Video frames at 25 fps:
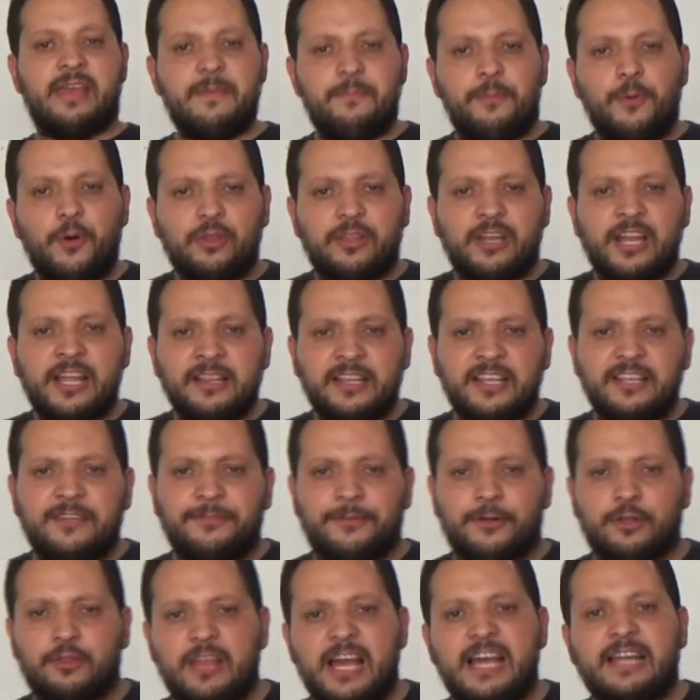Y podrán
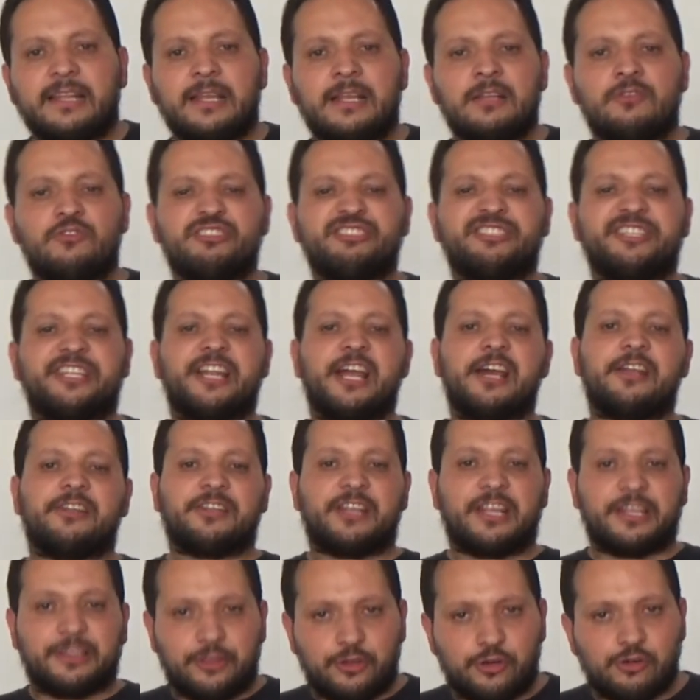disfrutar de nuestras
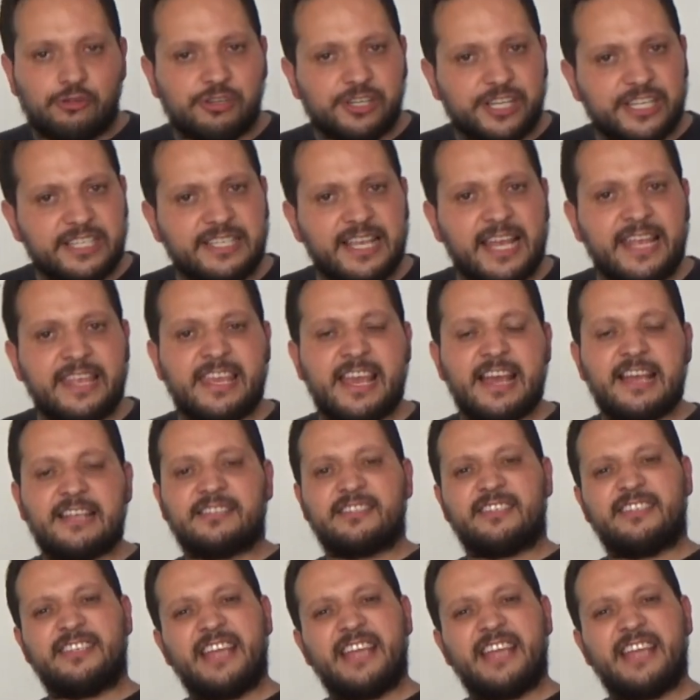retroreseñas,